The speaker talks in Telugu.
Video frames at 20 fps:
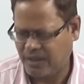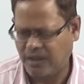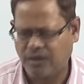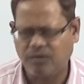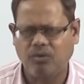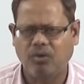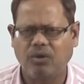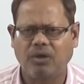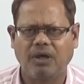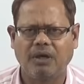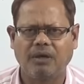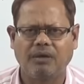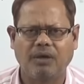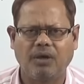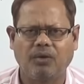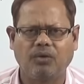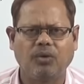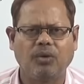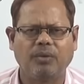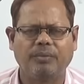గగ్గోలుగా
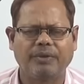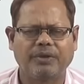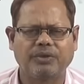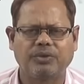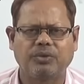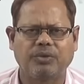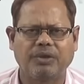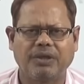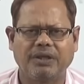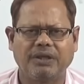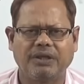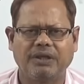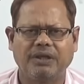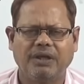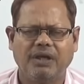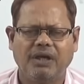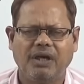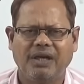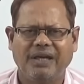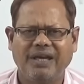గగ్గోలు పెడుతున్నది
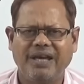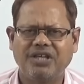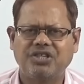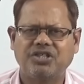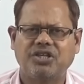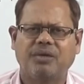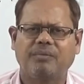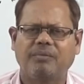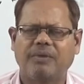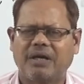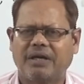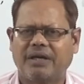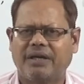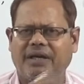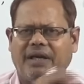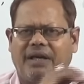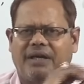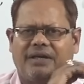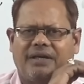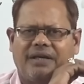ఏషియన్
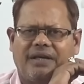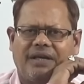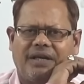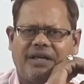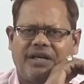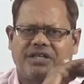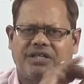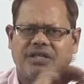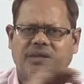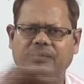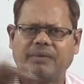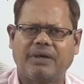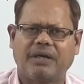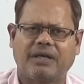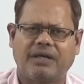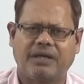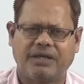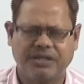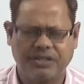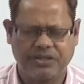మార్కెట్ ఎంటైర్ ఏషియన్
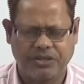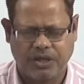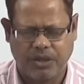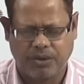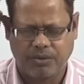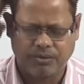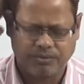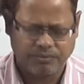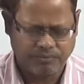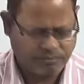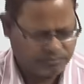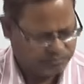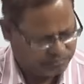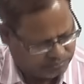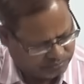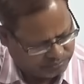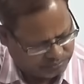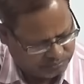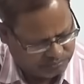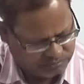మార్కెట్ ఈజ్ డౌన్
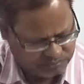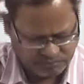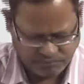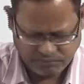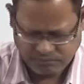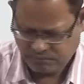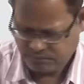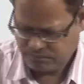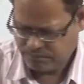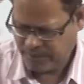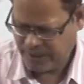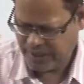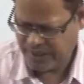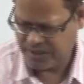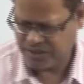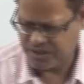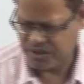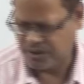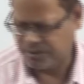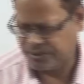
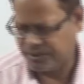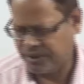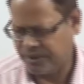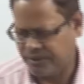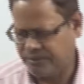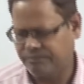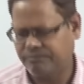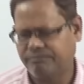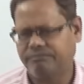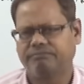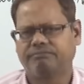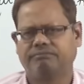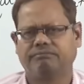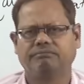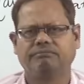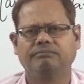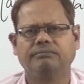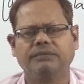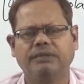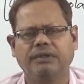బేరిష్గా ఉంది
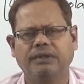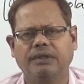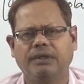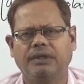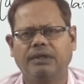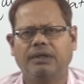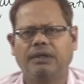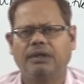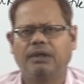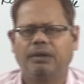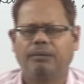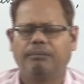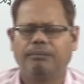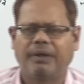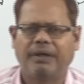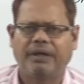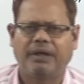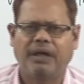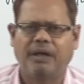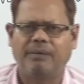
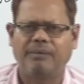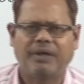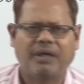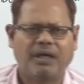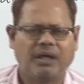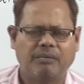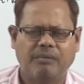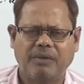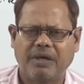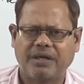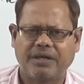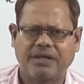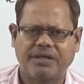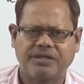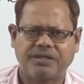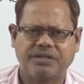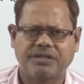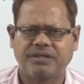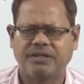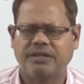మరి అమెరికన్
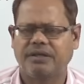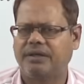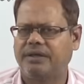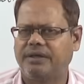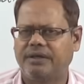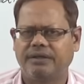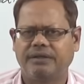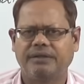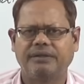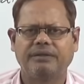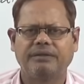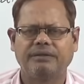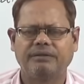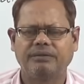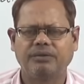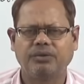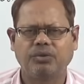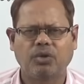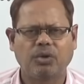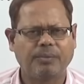మార్కెట్స్ అండ్
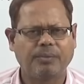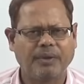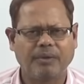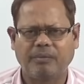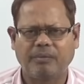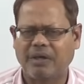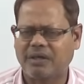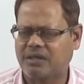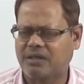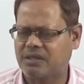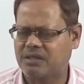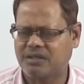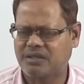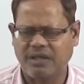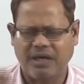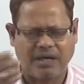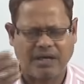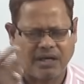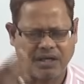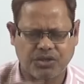uh, యూరోపియన్ మార్కెట్స్
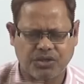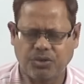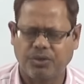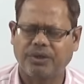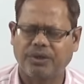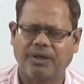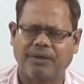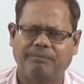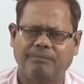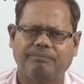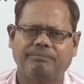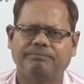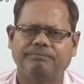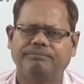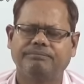దే ఆర్ నాట్ షోయింగ్ అప్